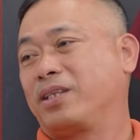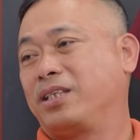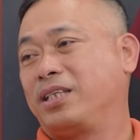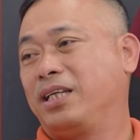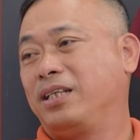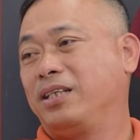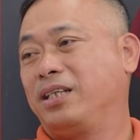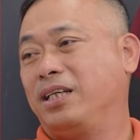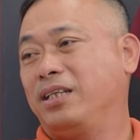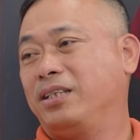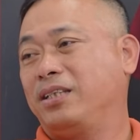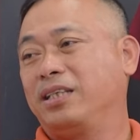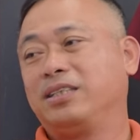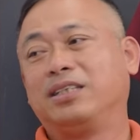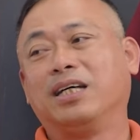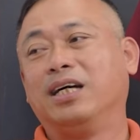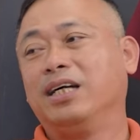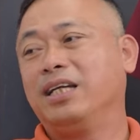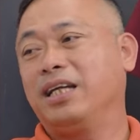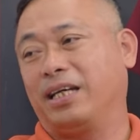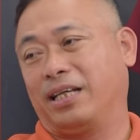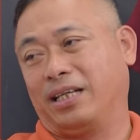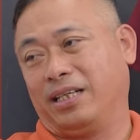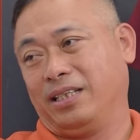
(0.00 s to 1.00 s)
trên cái thế
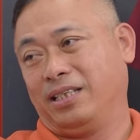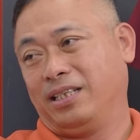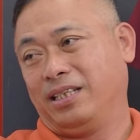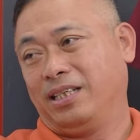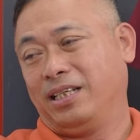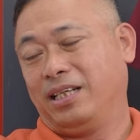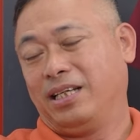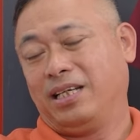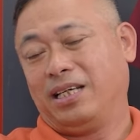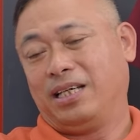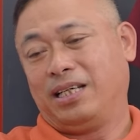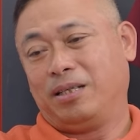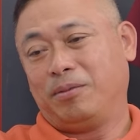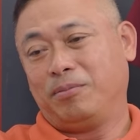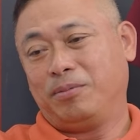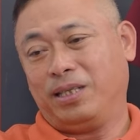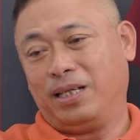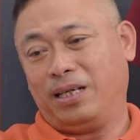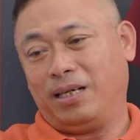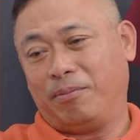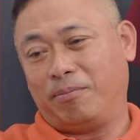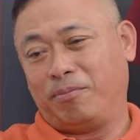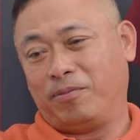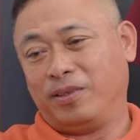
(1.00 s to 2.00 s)
giới này. Em
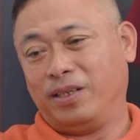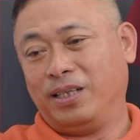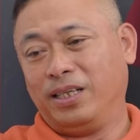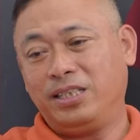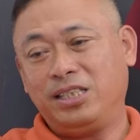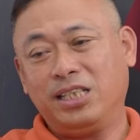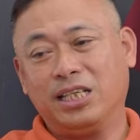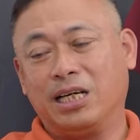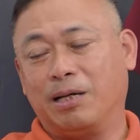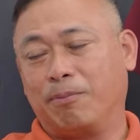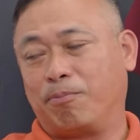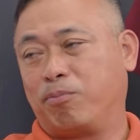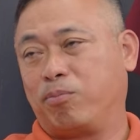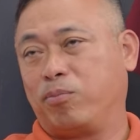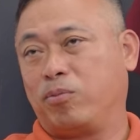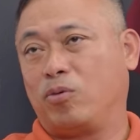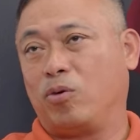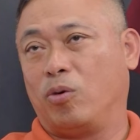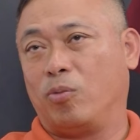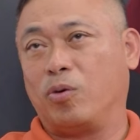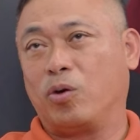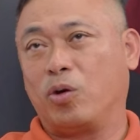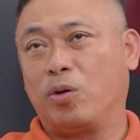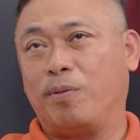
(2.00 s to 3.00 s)
ra là với trường hợp
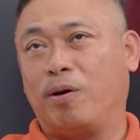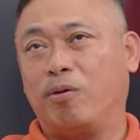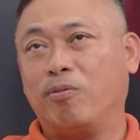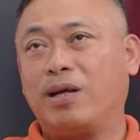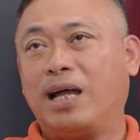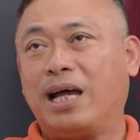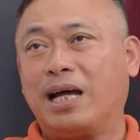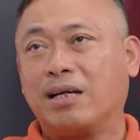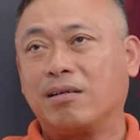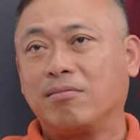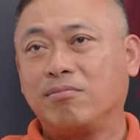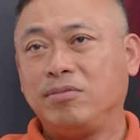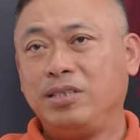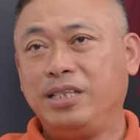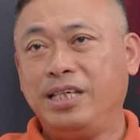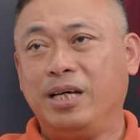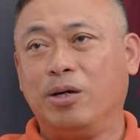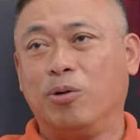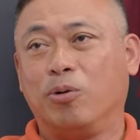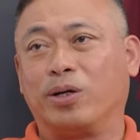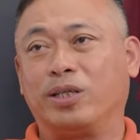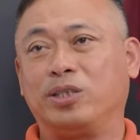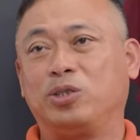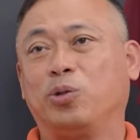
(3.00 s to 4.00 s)
của một đội bóng đang
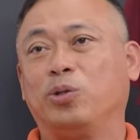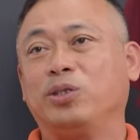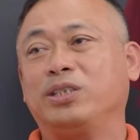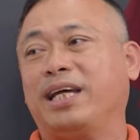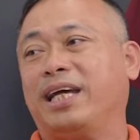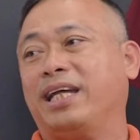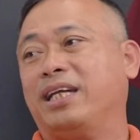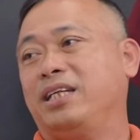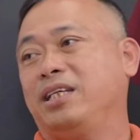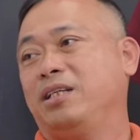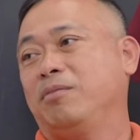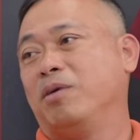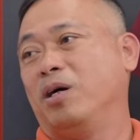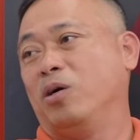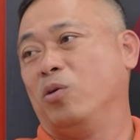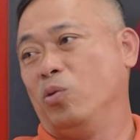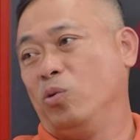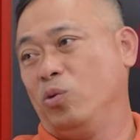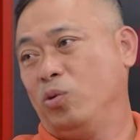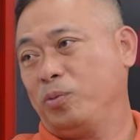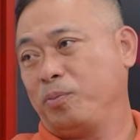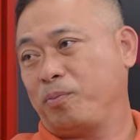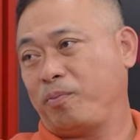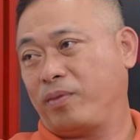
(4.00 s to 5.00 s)
nhiều cái rối ren như em
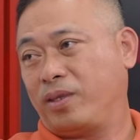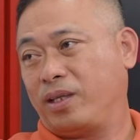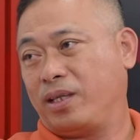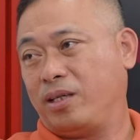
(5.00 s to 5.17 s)
u